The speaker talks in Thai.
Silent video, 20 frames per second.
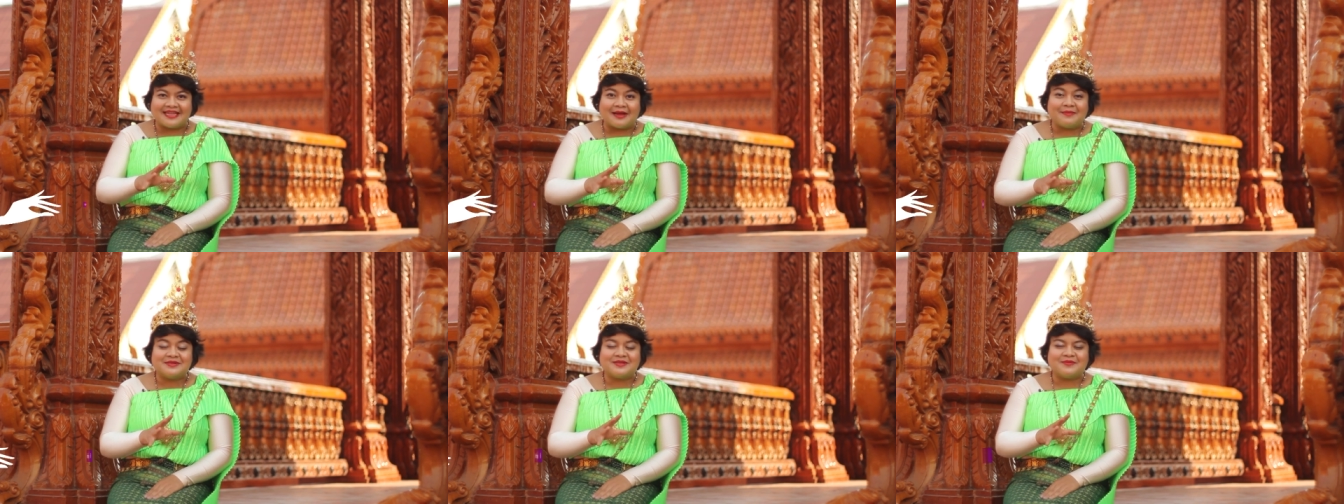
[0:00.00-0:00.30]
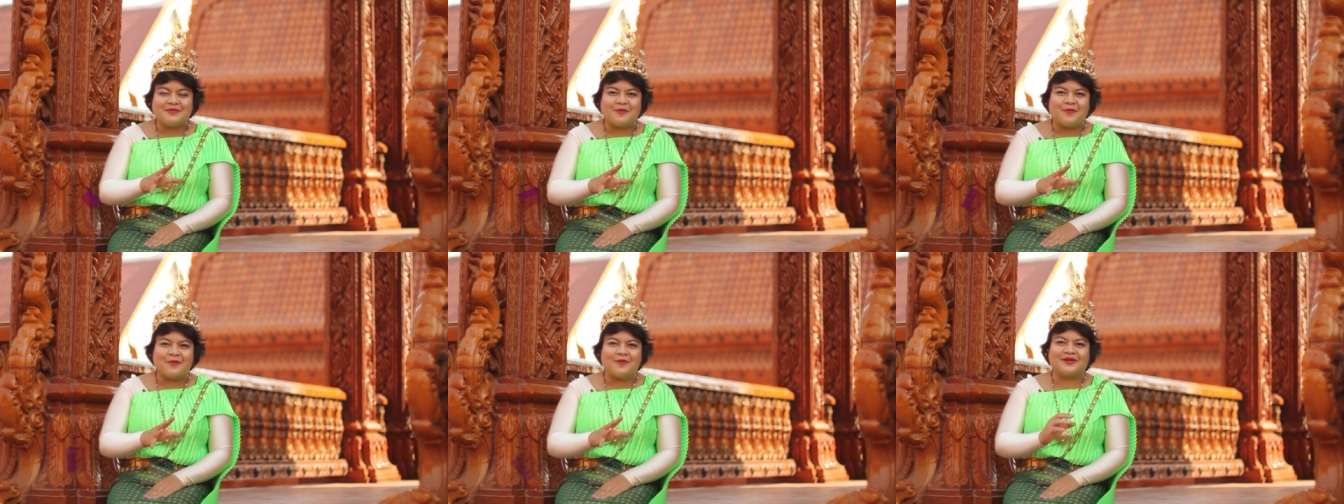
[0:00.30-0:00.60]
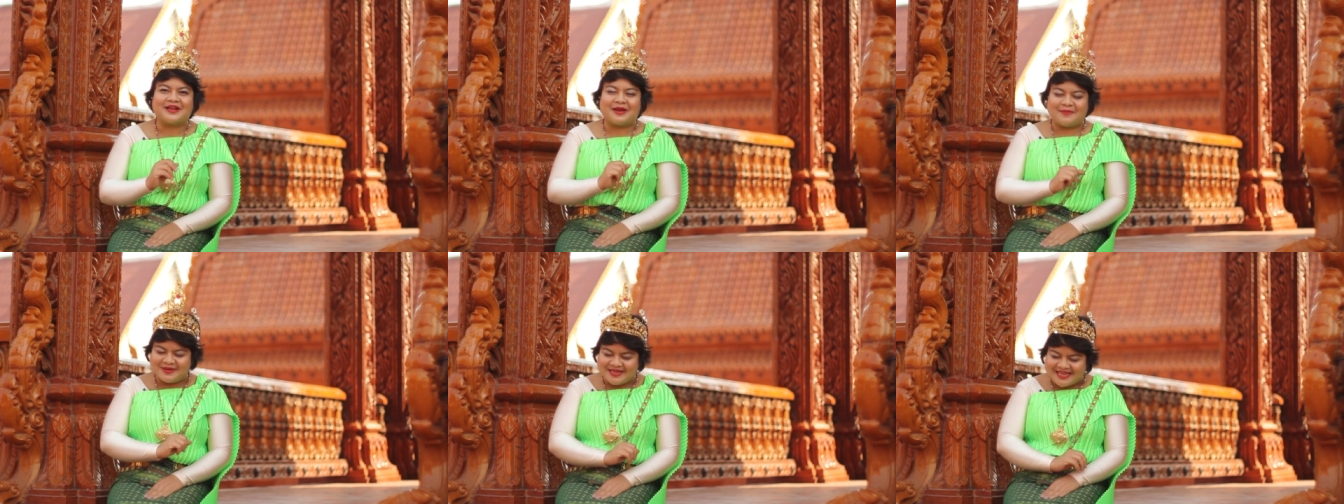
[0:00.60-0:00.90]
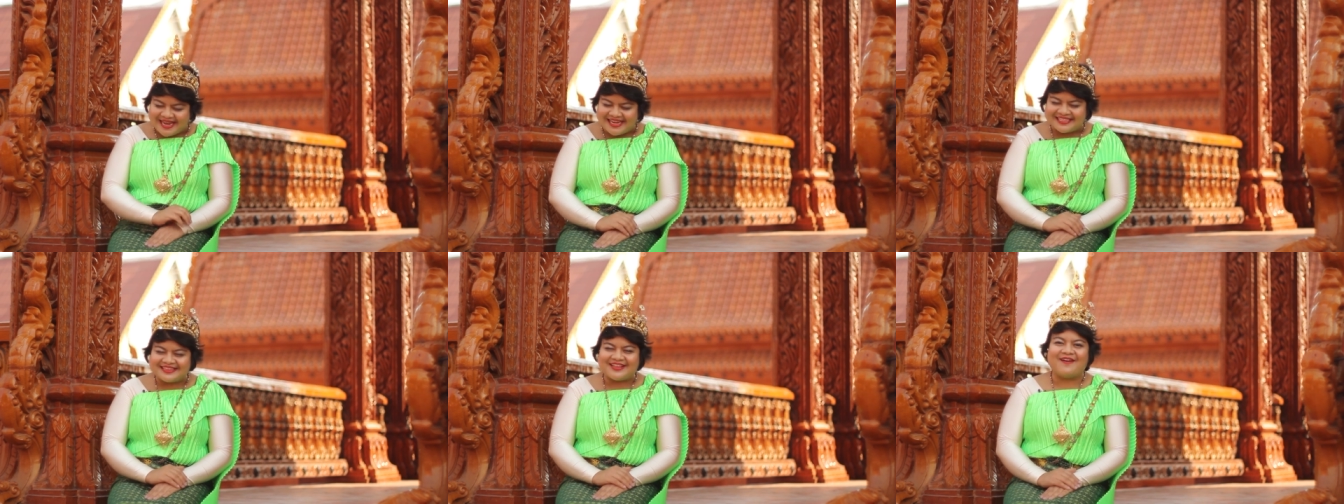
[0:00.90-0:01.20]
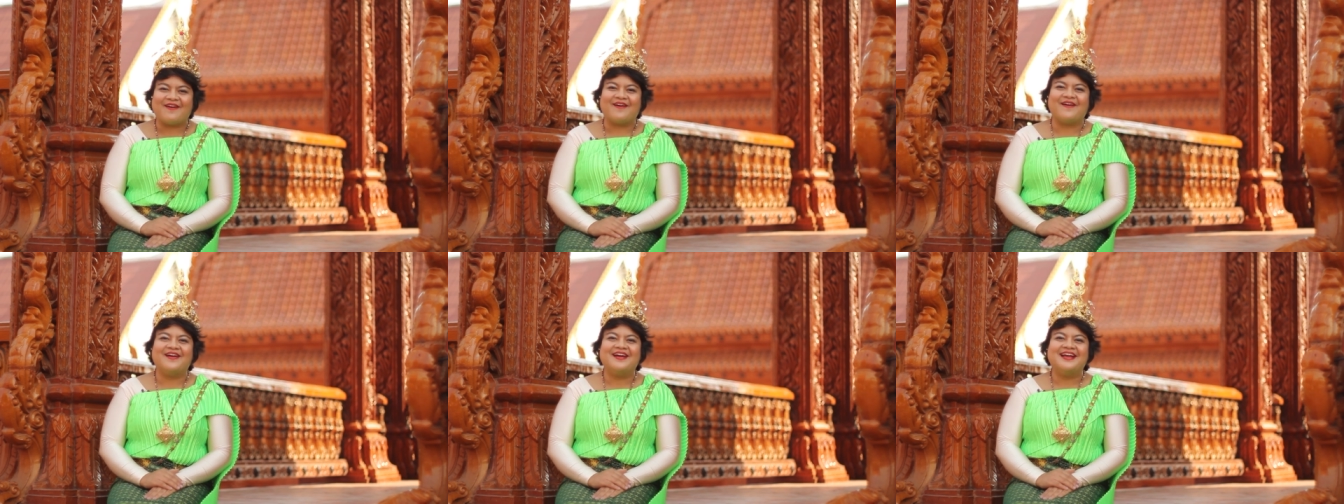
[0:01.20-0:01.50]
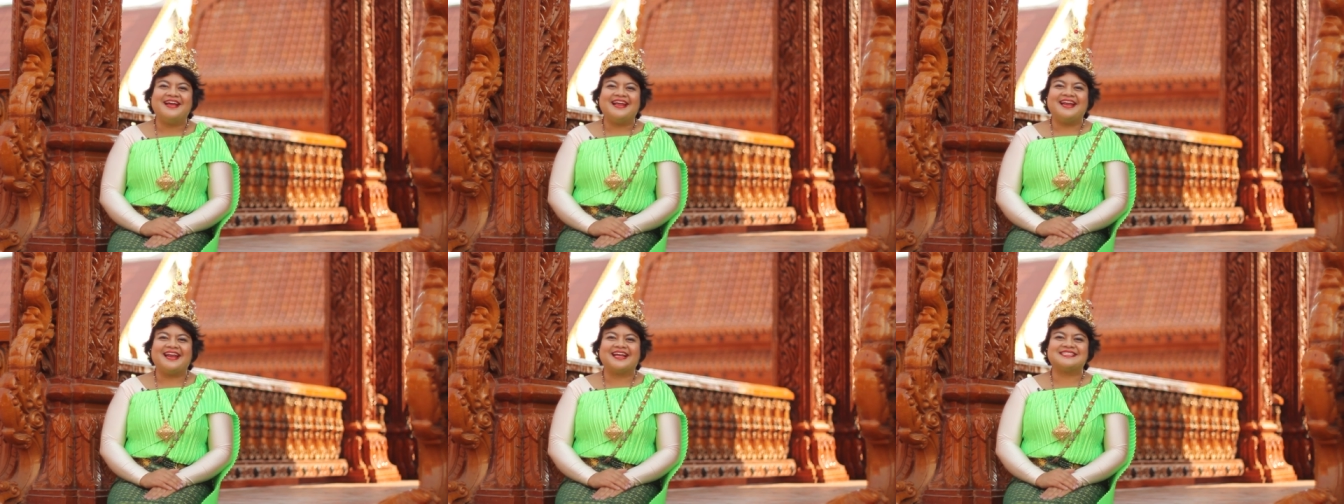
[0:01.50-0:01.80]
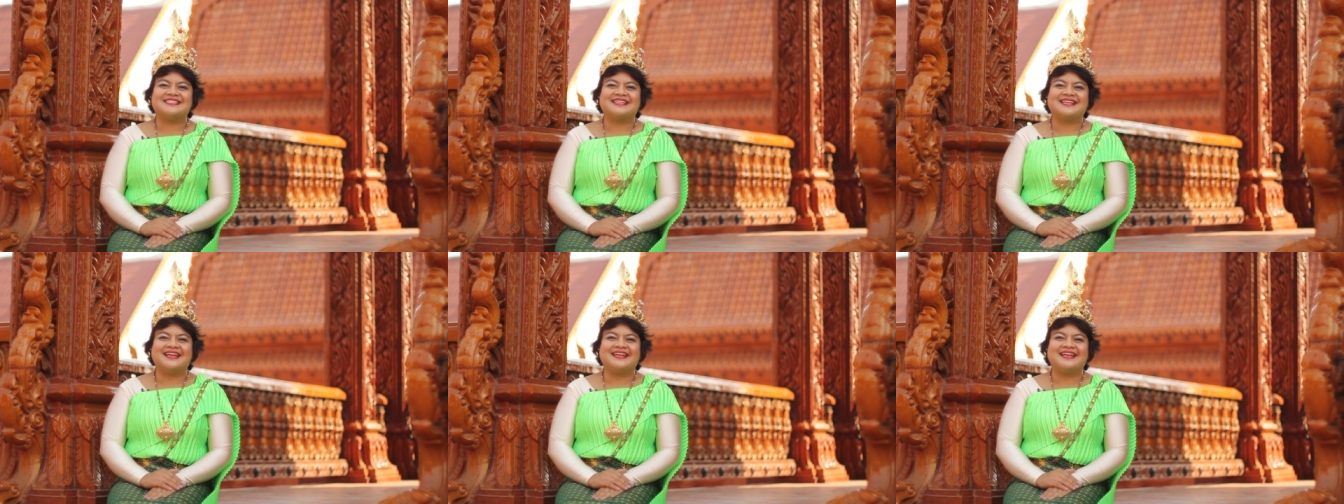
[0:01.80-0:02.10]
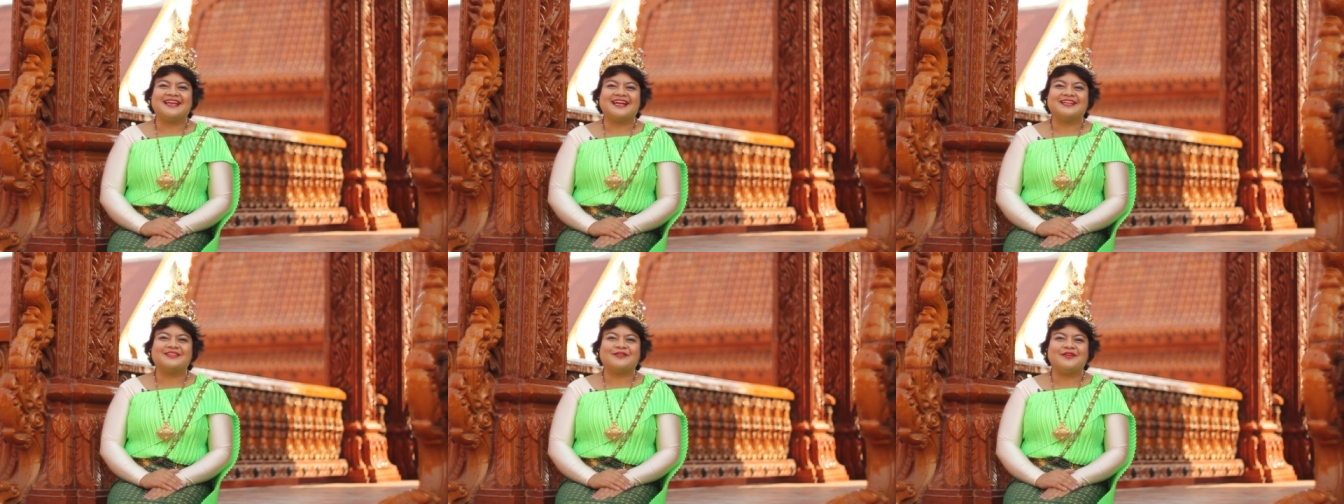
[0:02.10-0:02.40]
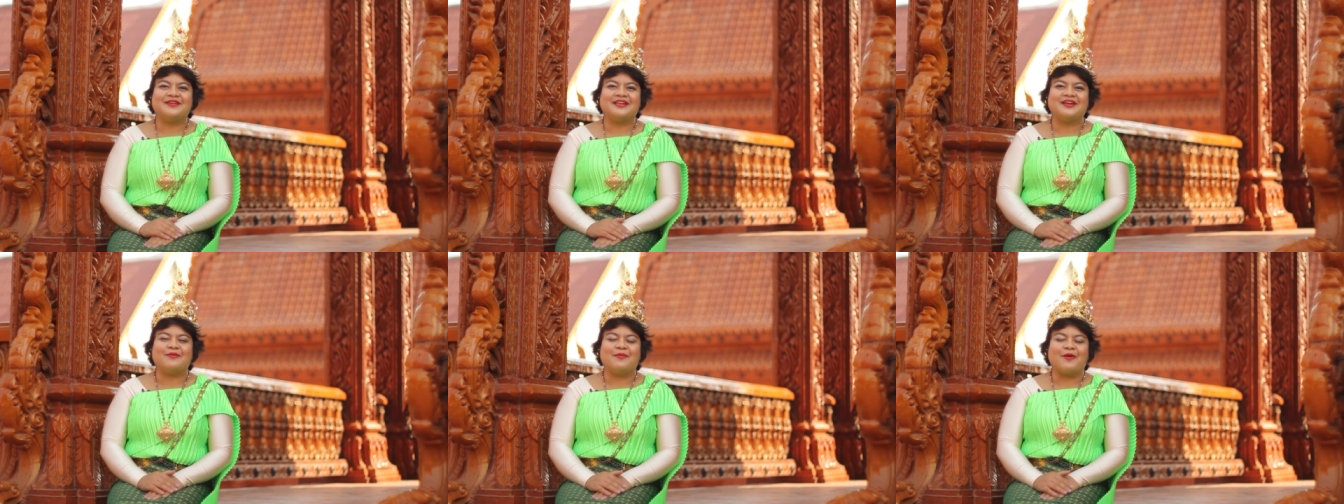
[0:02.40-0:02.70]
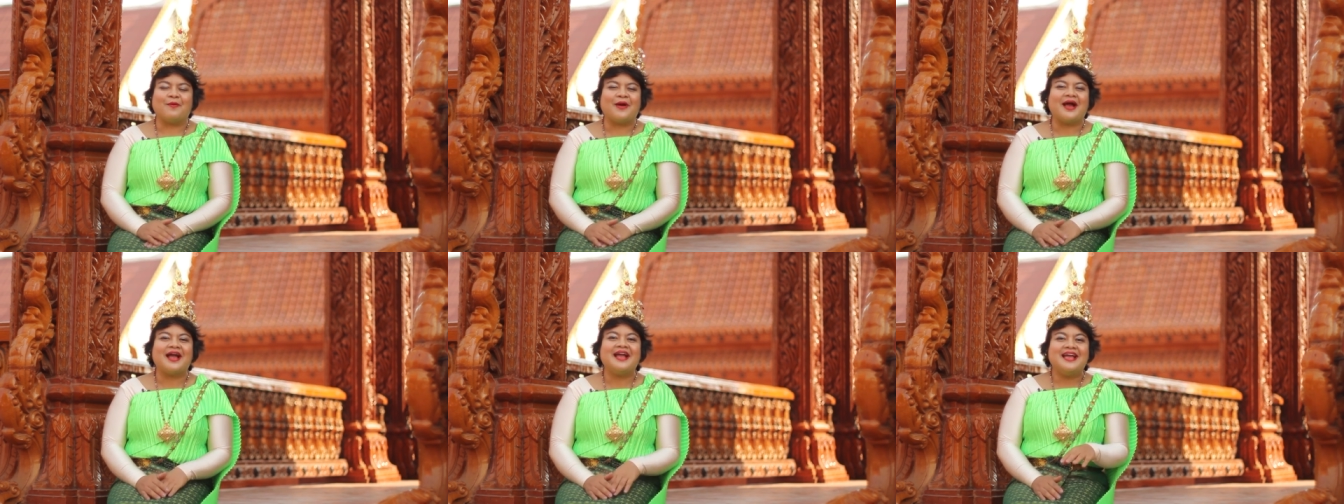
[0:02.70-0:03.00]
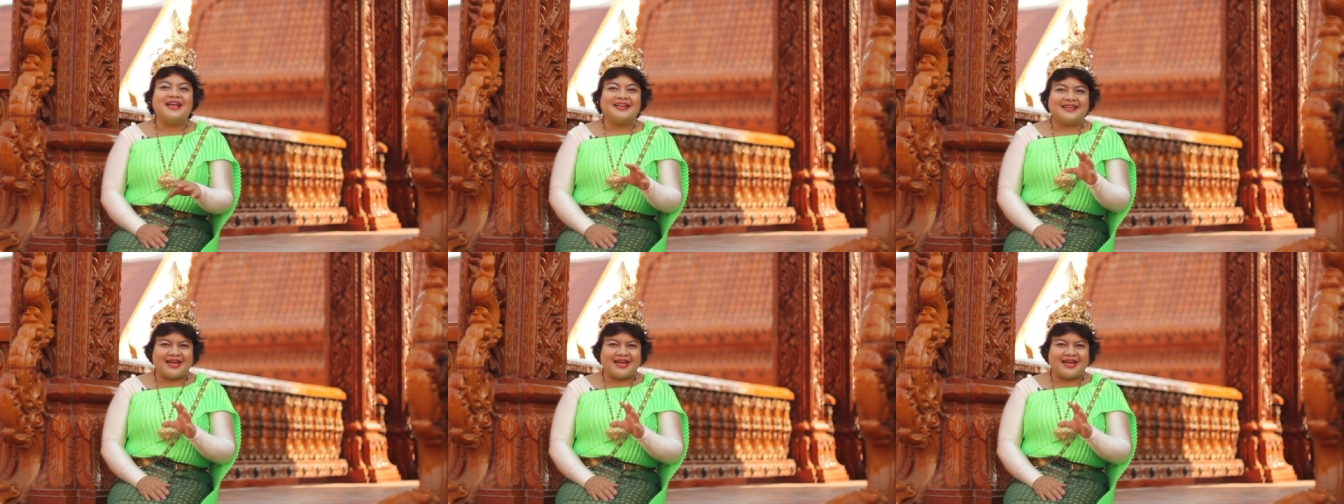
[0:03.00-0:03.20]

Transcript: ทำสบู่กับพี่ไก่ต่อ หลังจากนั้นนะคะตอนนี้เขาบอกว่า